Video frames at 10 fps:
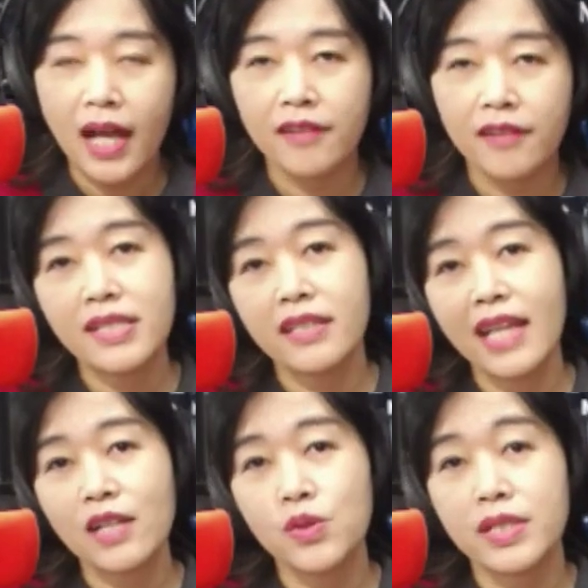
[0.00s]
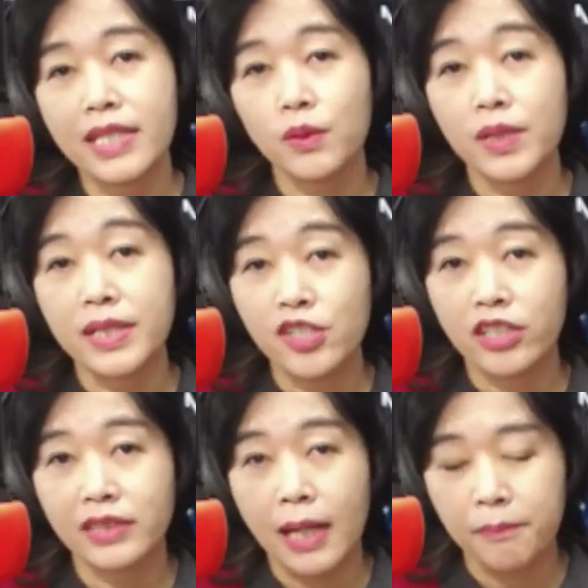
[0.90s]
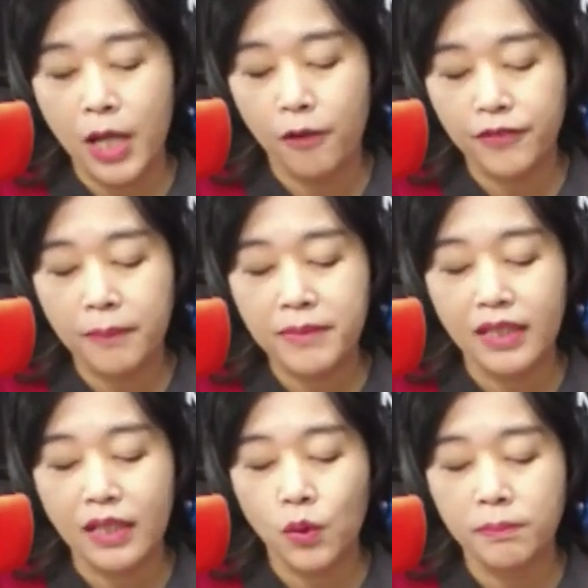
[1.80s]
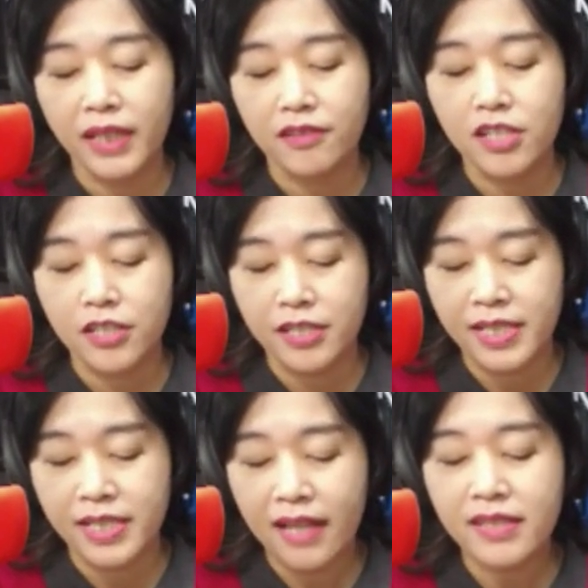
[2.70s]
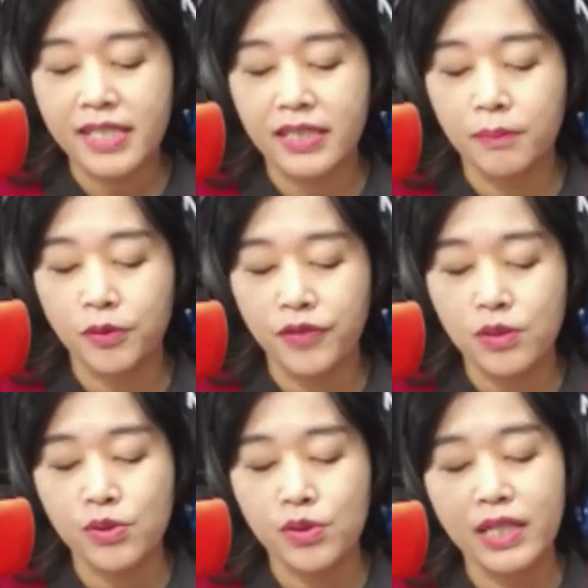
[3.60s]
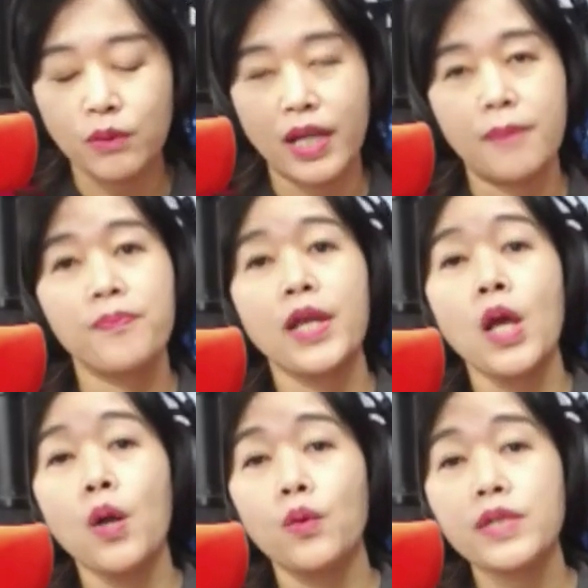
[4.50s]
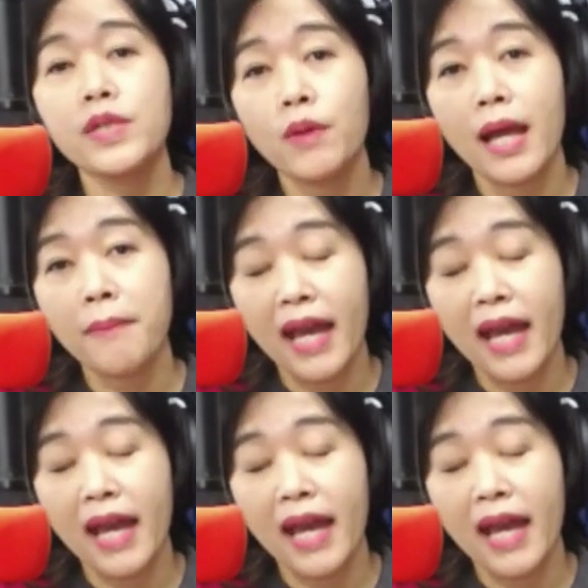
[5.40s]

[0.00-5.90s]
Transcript: 好，这次大选结果在政党票方面呢，国民党是十三席的不分区立委，吴思怀